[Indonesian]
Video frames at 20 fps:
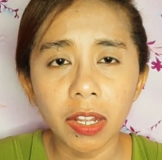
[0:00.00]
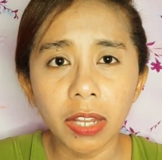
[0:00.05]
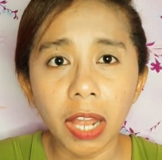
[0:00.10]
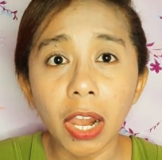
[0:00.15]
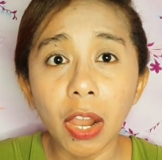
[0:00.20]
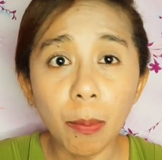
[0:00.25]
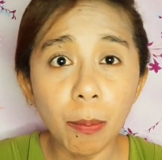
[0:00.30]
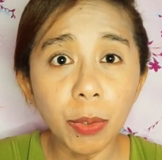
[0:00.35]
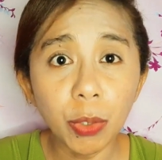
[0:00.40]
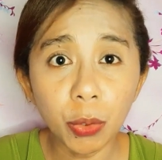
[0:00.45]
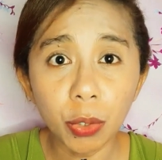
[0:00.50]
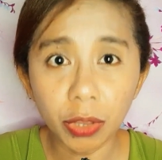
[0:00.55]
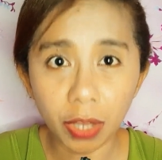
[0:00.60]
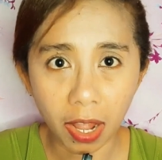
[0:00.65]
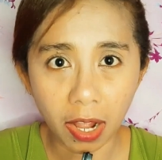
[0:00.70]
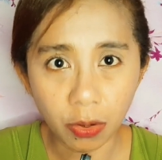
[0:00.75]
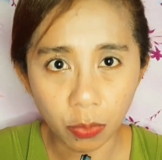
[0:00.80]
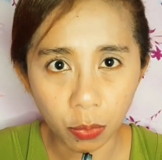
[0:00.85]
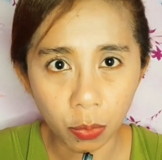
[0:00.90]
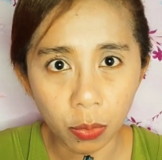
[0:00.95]
Kalau menurut
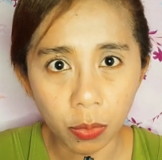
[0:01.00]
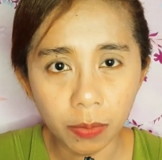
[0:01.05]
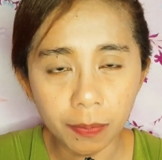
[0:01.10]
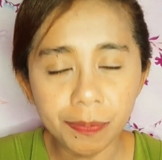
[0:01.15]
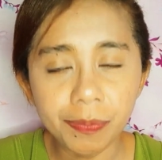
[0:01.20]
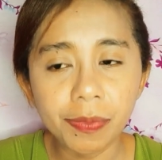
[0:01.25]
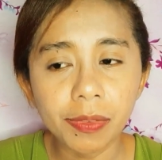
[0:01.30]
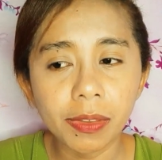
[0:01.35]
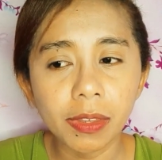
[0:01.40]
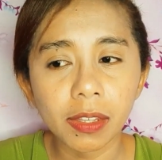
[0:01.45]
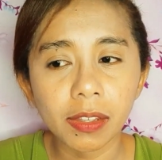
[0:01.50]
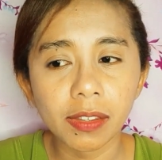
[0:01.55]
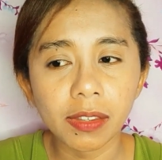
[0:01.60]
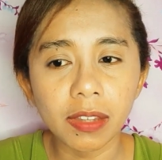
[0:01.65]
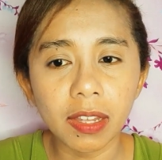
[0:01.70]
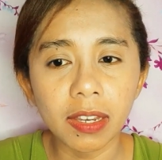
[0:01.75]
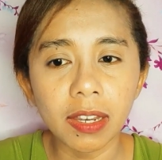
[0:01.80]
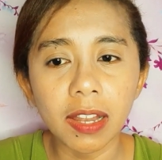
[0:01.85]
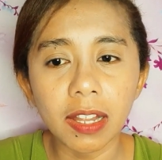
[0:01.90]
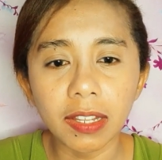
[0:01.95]
aku,
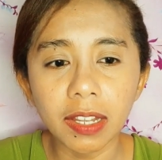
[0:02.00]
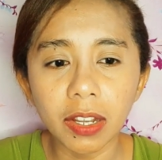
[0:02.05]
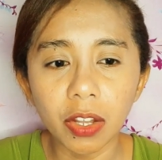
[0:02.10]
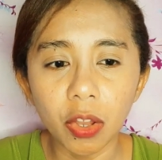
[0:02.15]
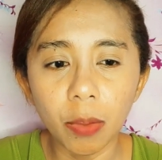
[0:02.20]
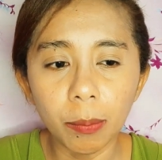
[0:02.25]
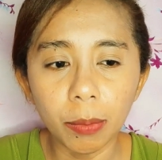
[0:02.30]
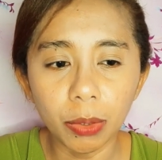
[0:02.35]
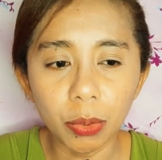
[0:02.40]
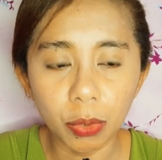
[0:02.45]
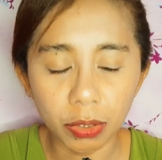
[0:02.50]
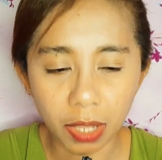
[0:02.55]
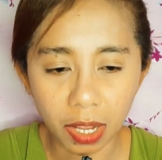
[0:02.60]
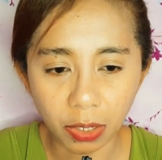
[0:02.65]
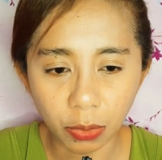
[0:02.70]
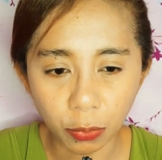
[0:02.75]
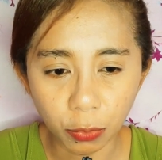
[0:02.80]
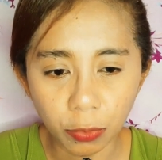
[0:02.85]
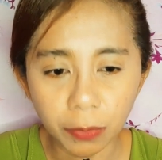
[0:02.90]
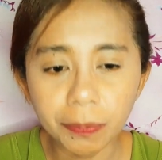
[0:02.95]
sekali lagi kalau menurut
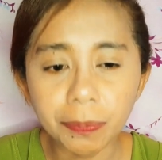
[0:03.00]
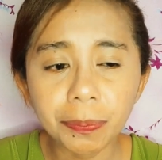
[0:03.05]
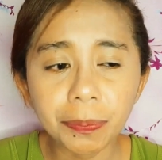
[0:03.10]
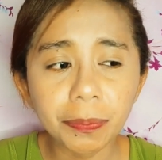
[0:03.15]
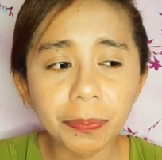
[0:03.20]
aku